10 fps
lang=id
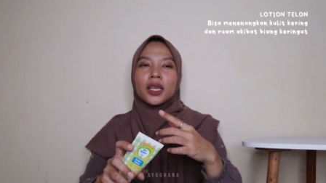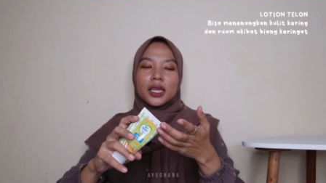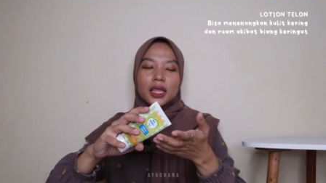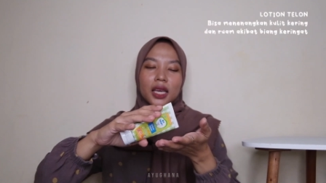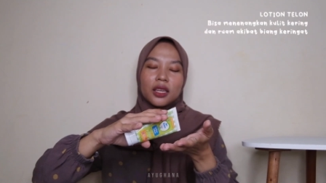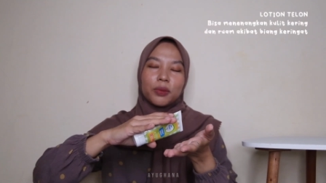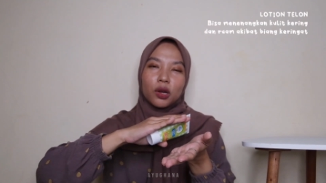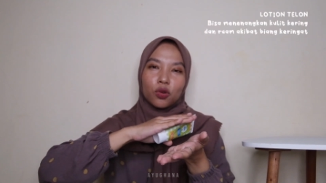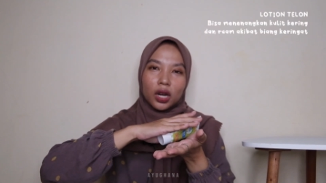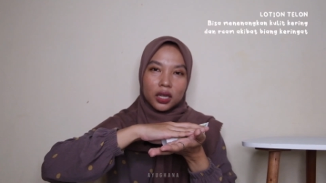Ketika
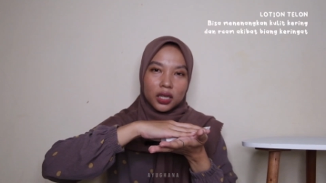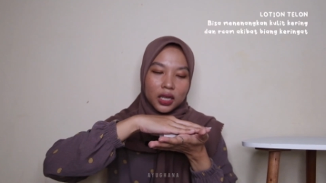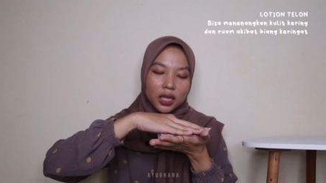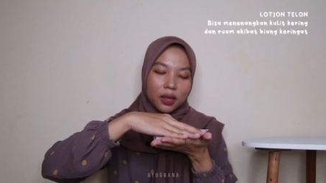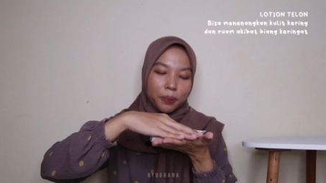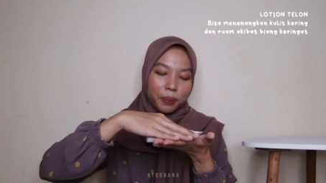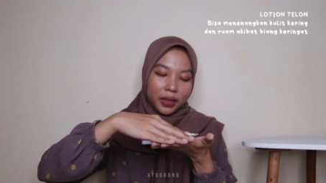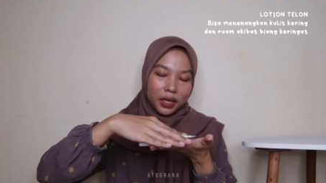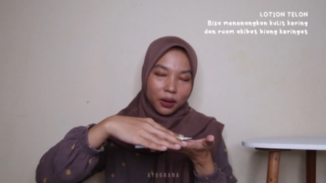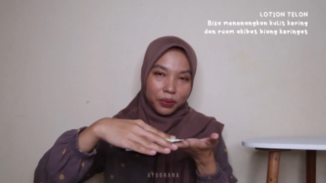dibalurkan di
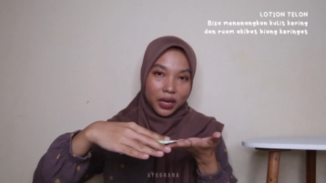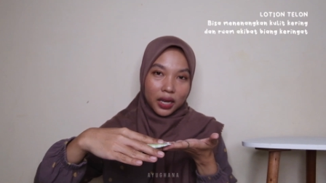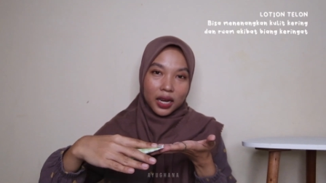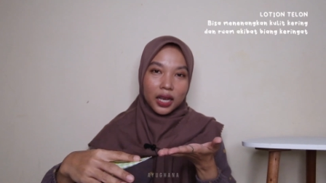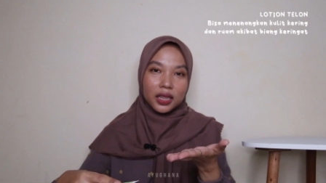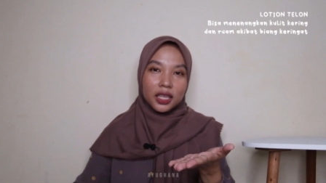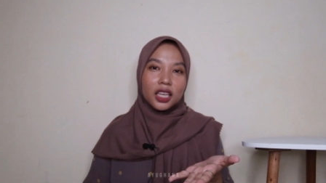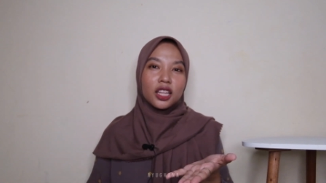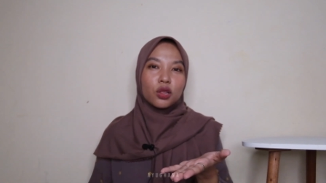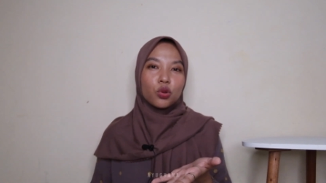tempat yang biang keringat
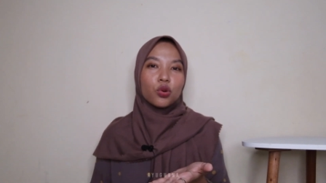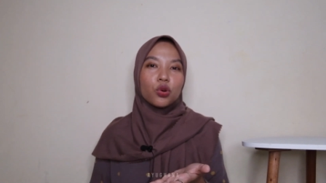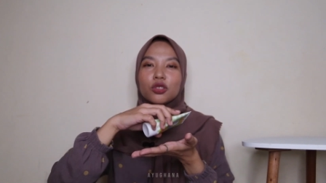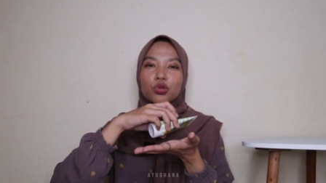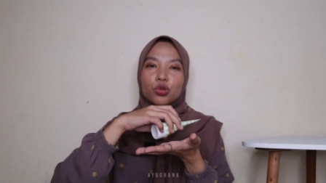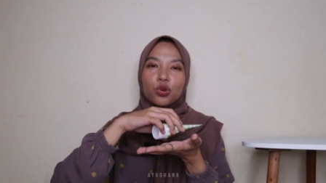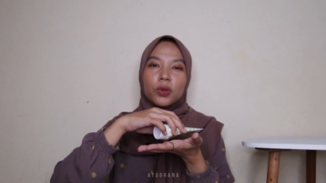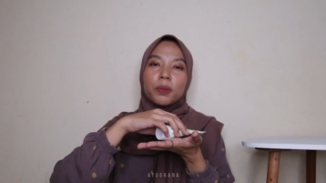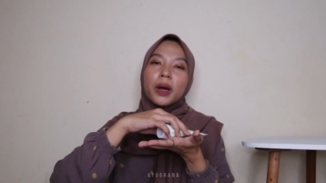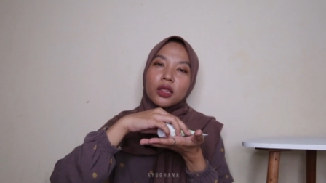itu justru
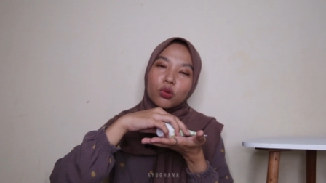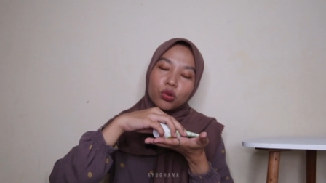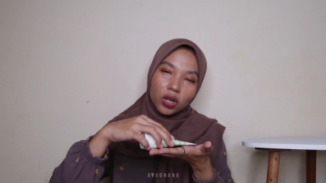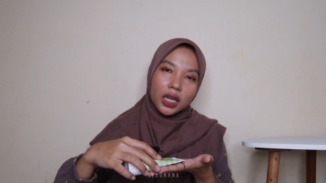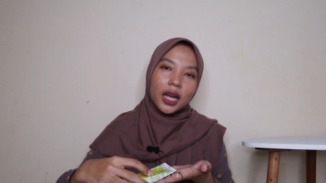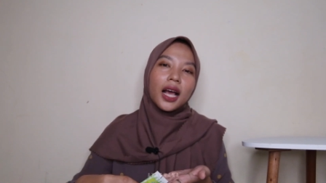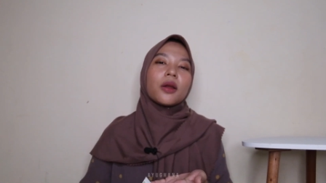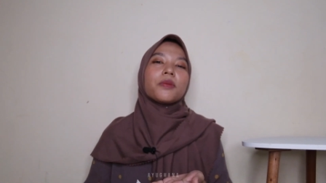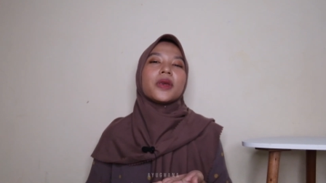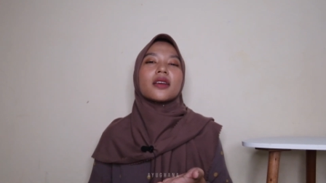membantu untuk
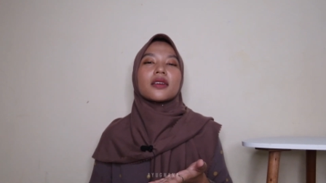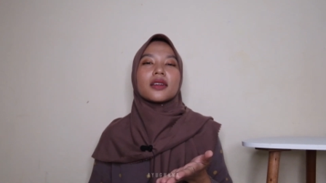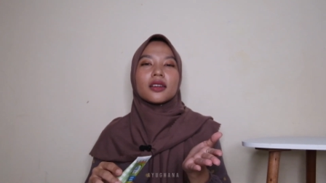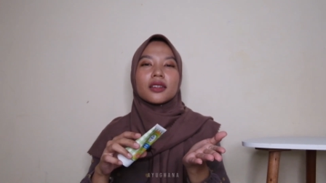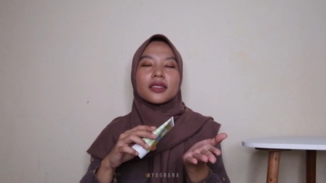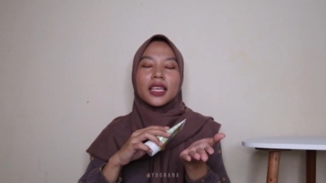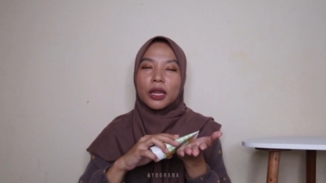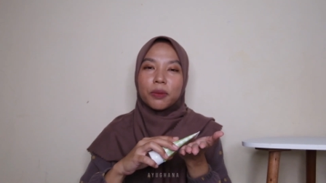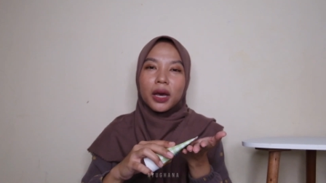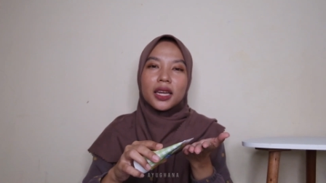ngekalming
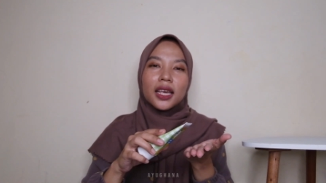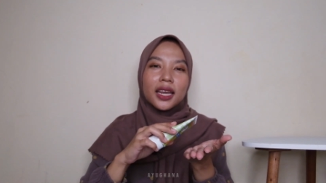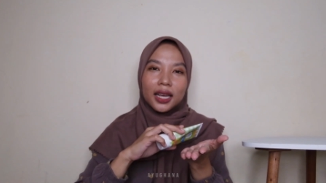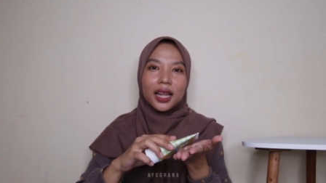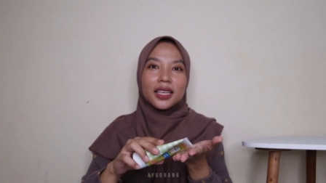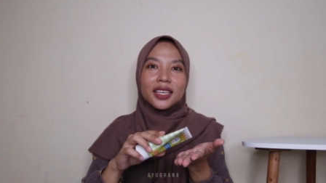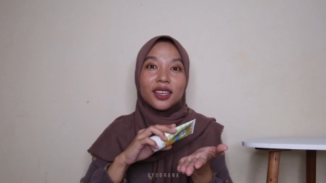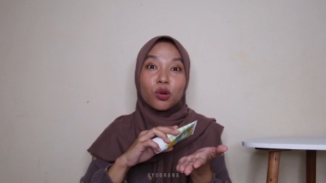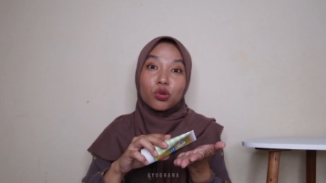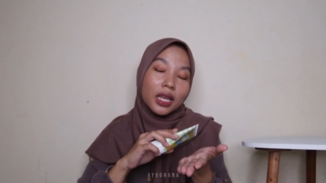skin barrier yang lagi
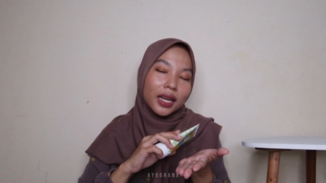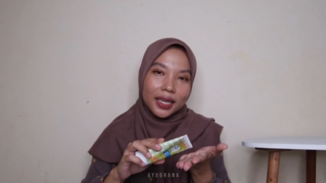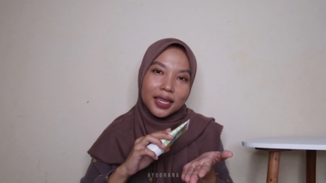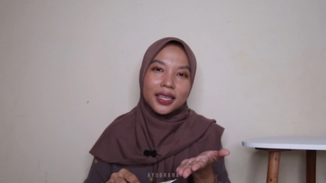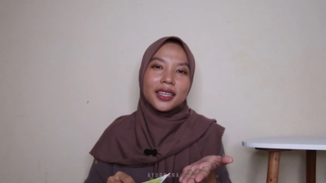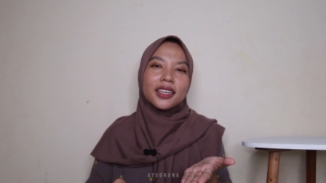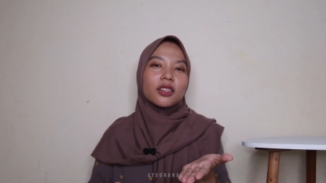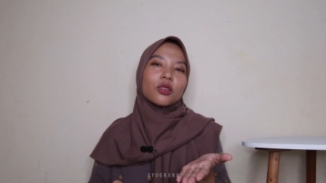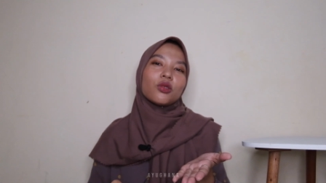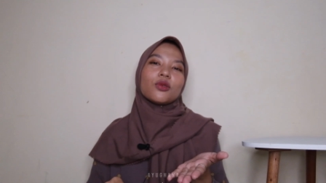rusak ini
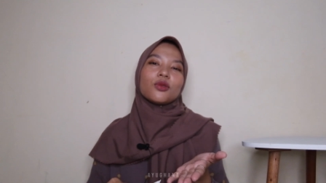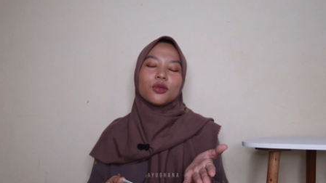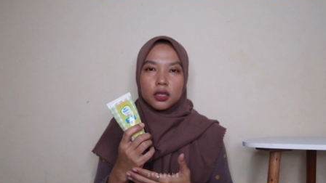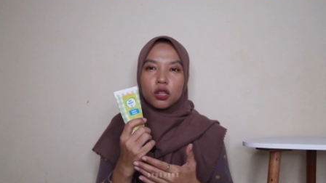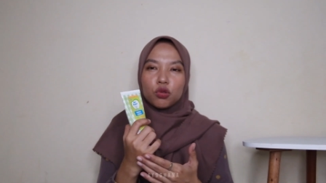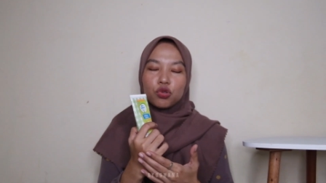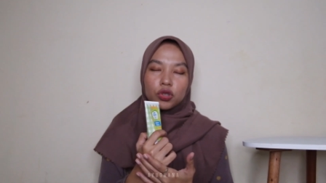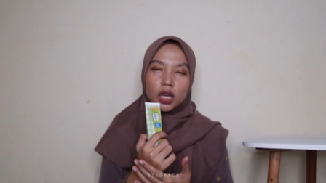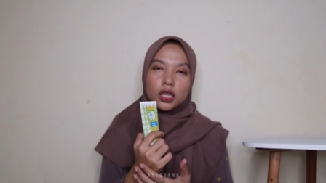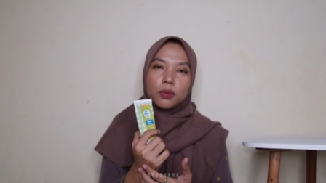gitu. Dan itu
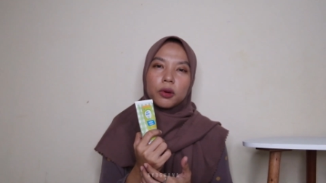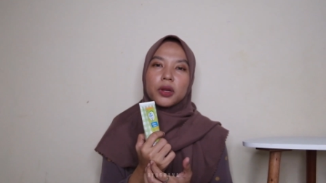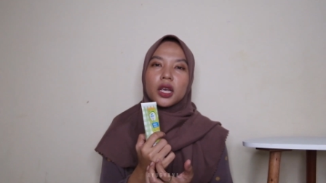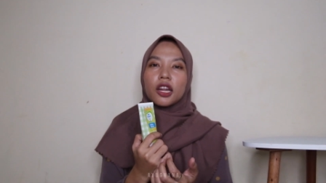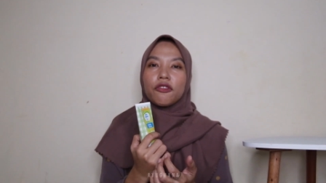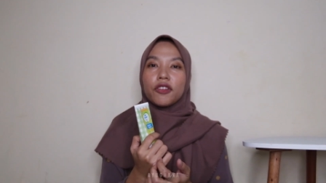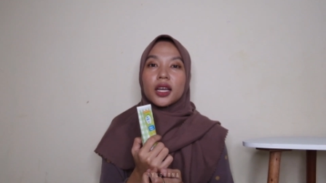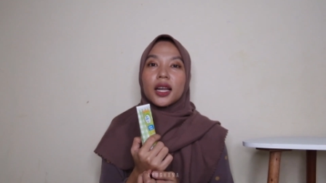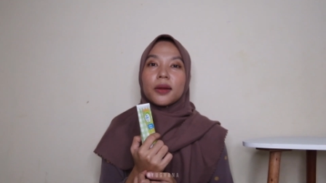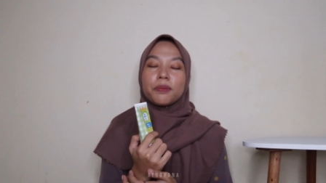juga dia memberikan
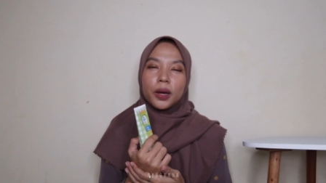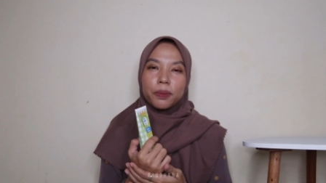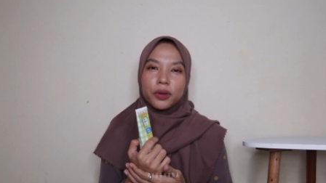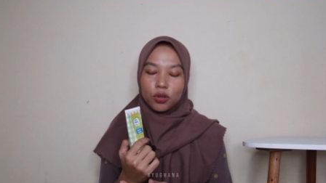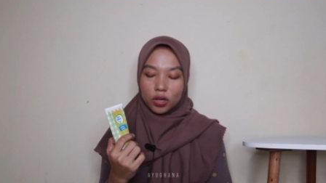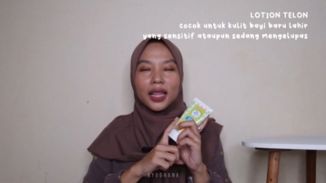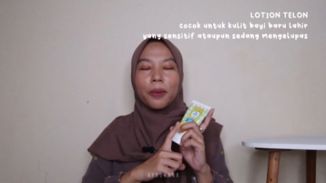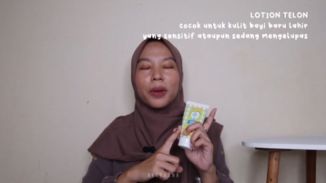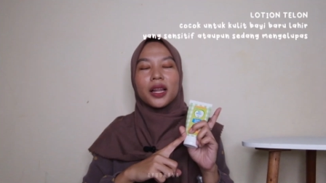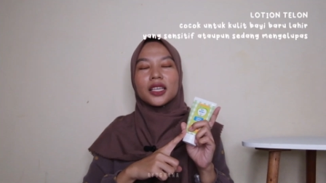efek lembab gitu ya.
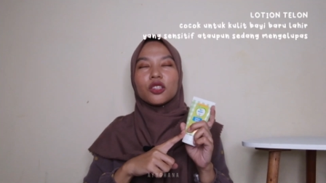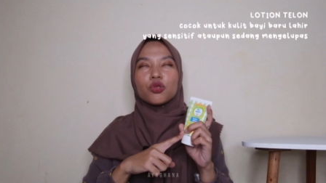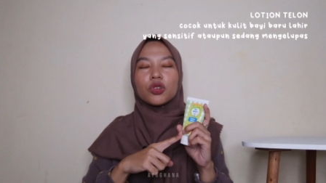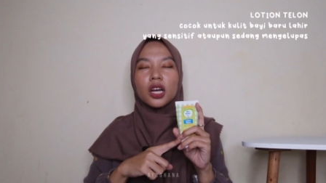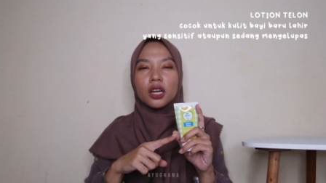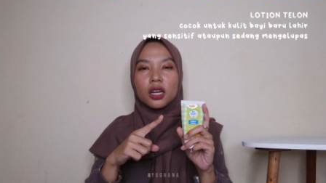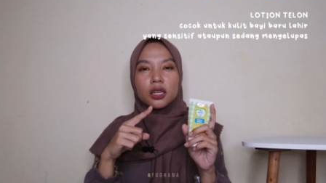Apalagi juga